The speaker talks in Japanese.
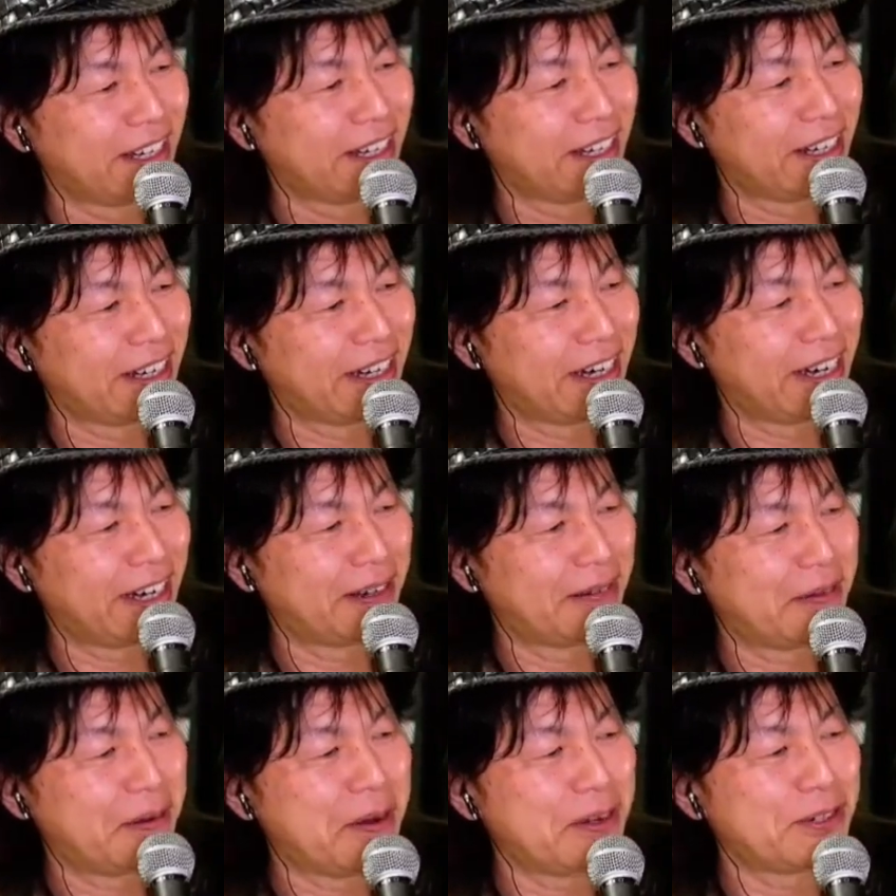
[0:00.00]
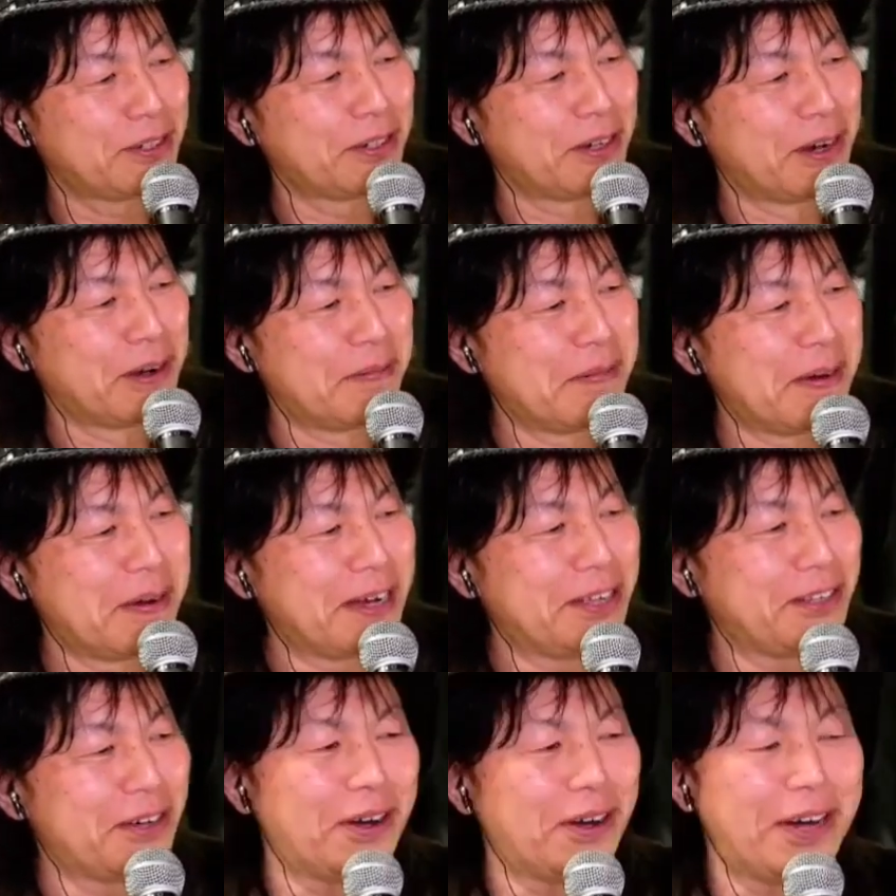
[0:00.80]
あ、バ場君、
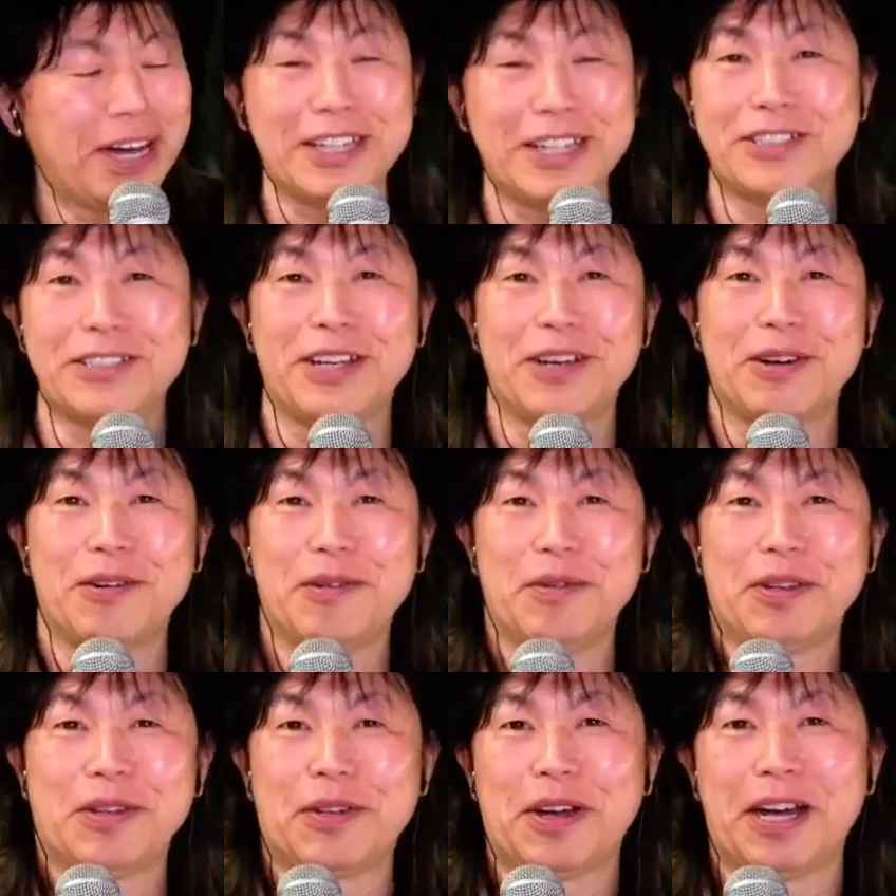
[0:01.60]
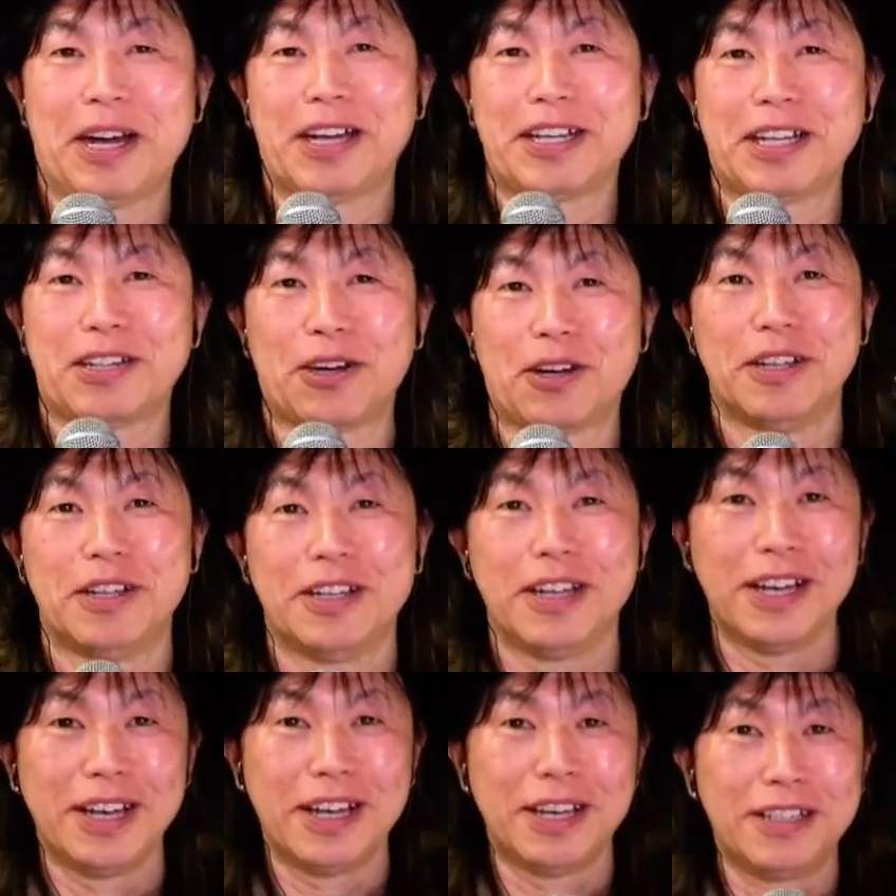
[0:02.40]
毎度、8周年おめでとう、ありがと
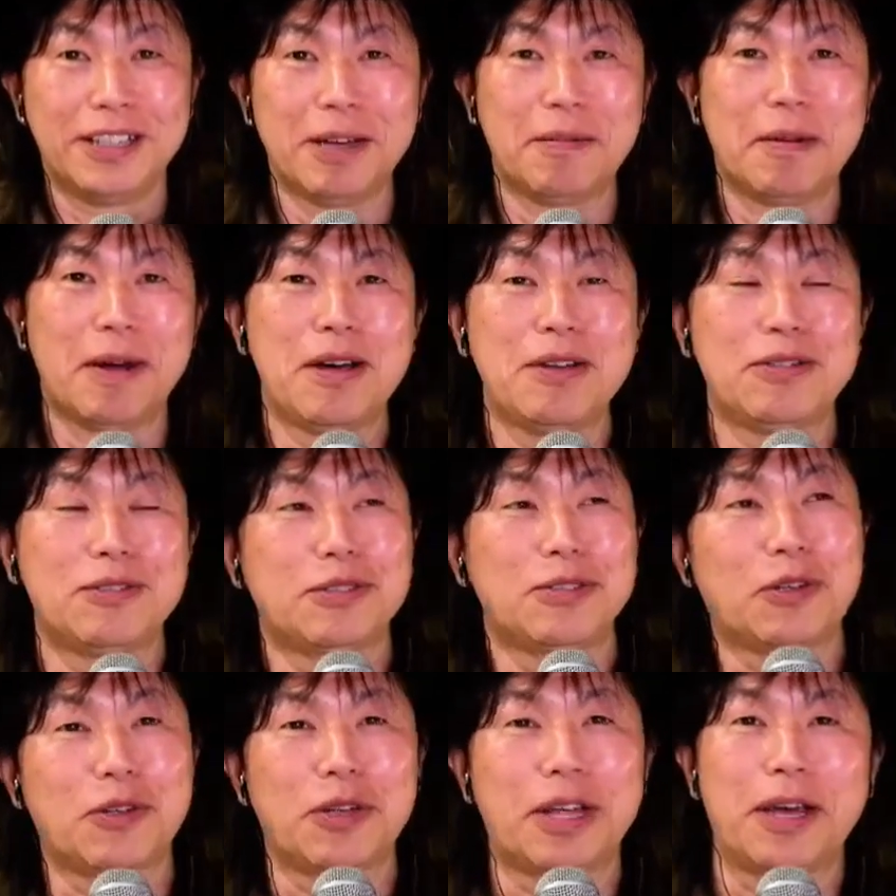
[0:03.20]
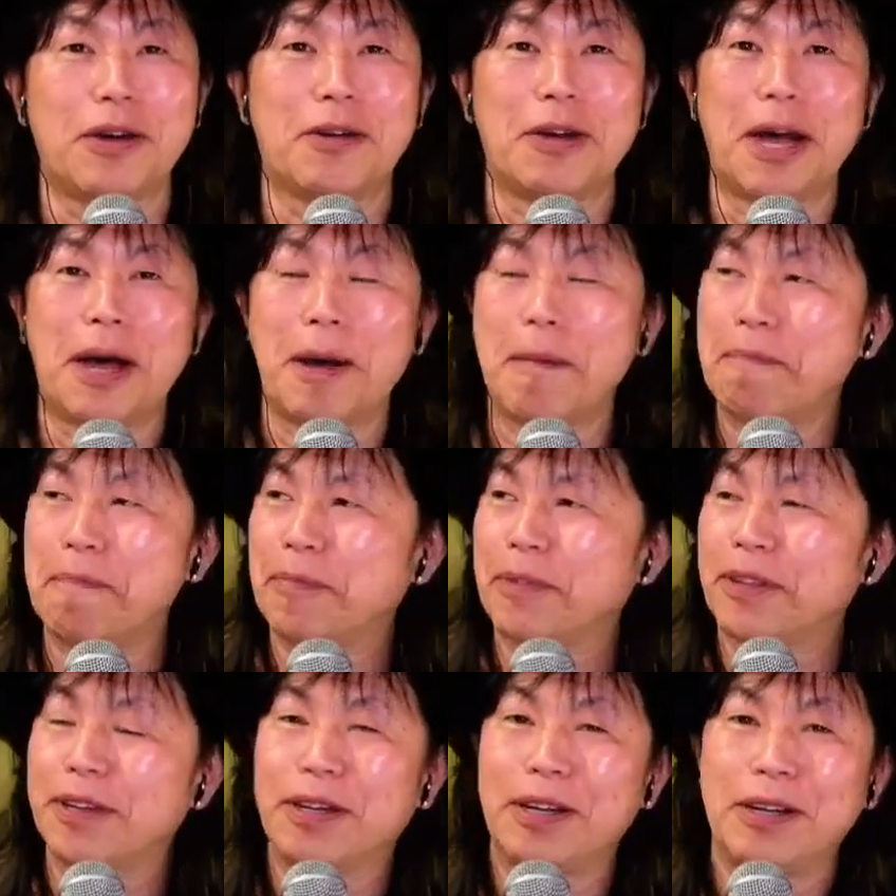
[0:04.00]
う。ババ場君とね、ほら、
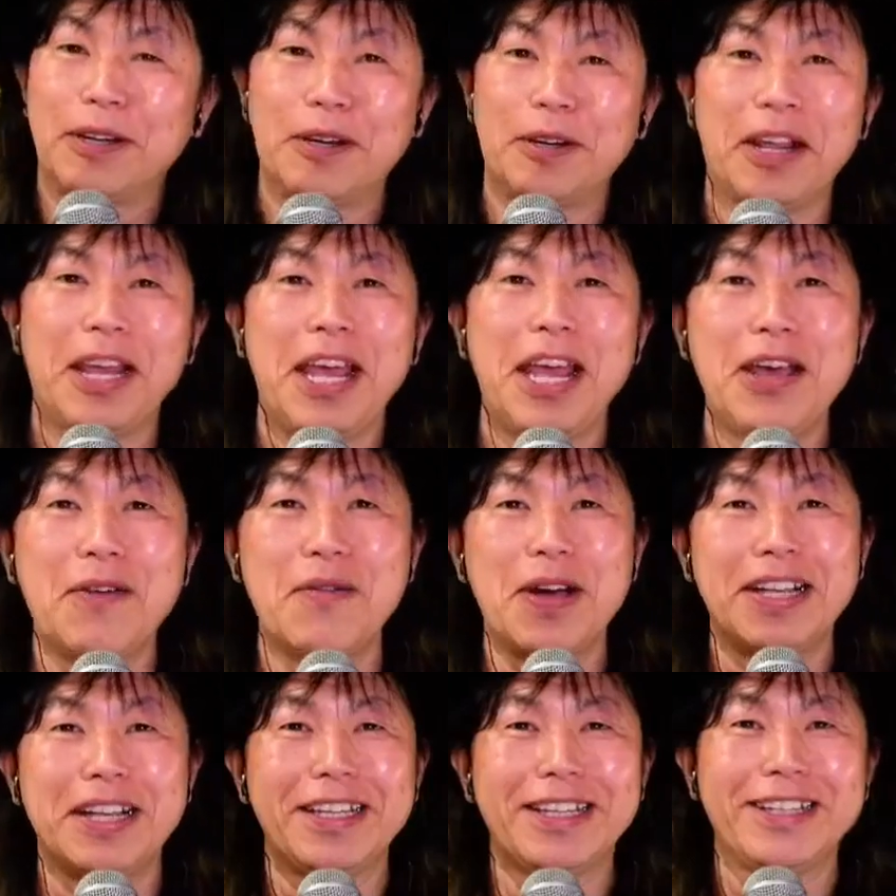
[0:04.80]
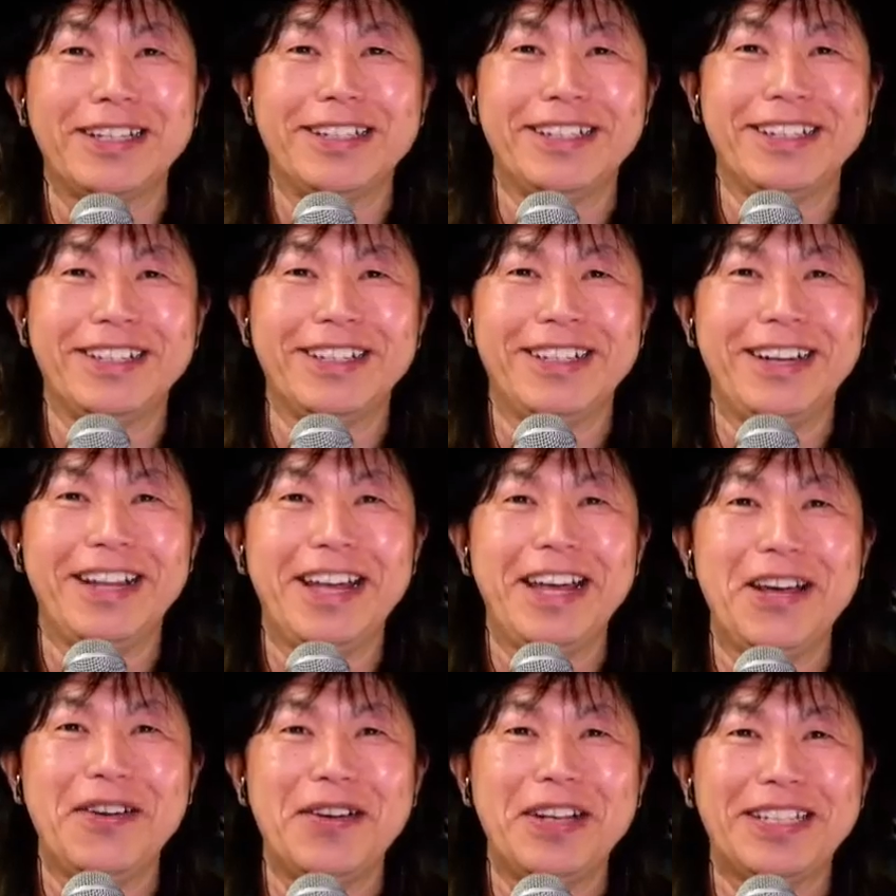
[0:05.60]
令和に、
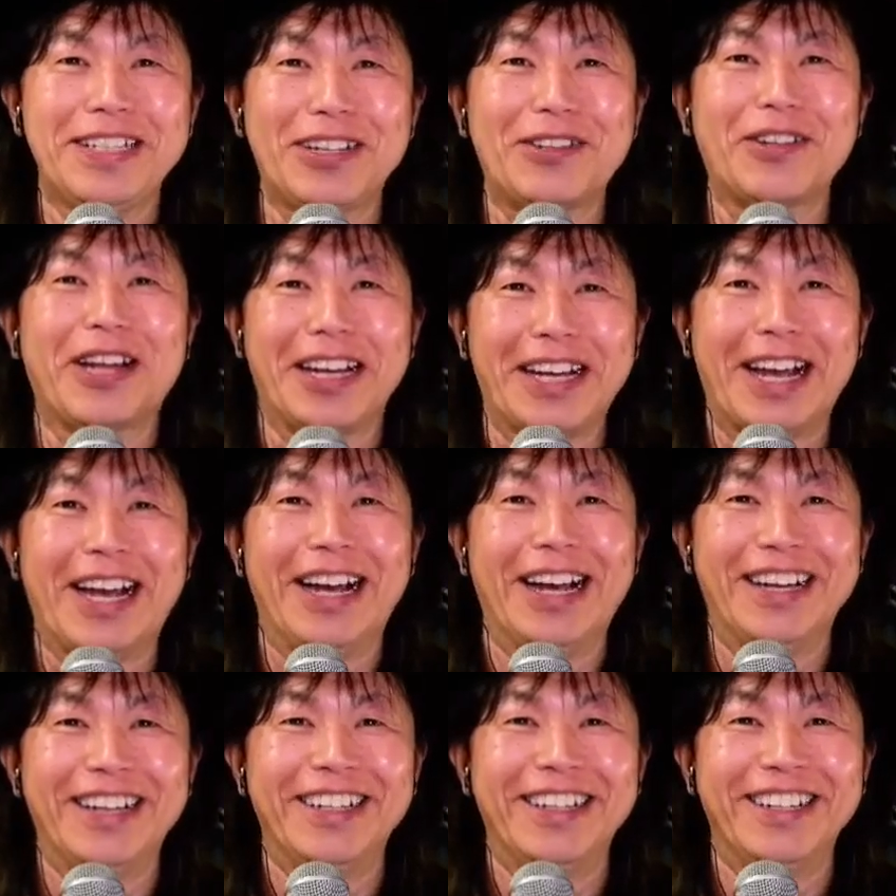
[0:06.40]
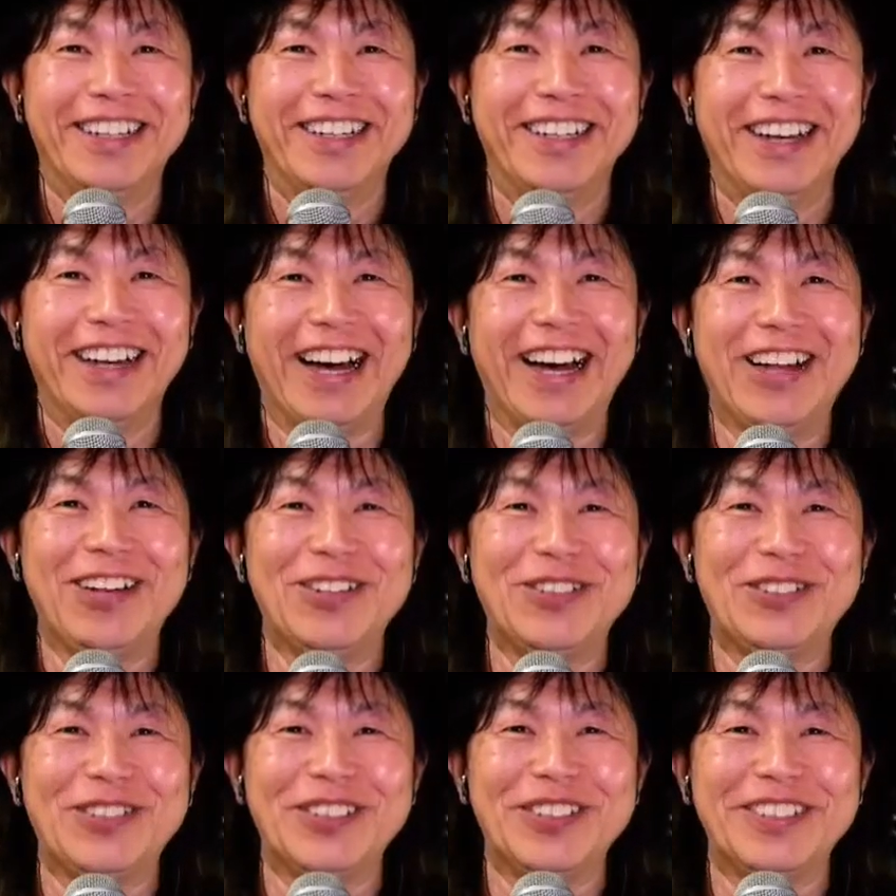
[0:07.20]
令和になった時あるやん。あ
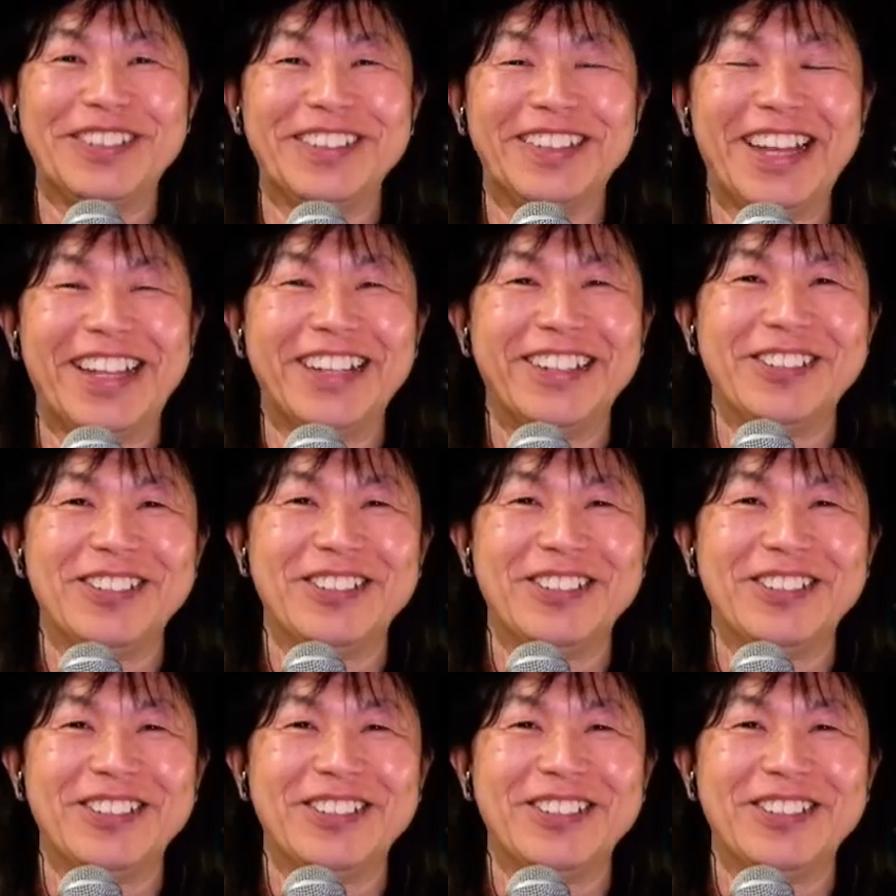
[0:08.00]
の、ね、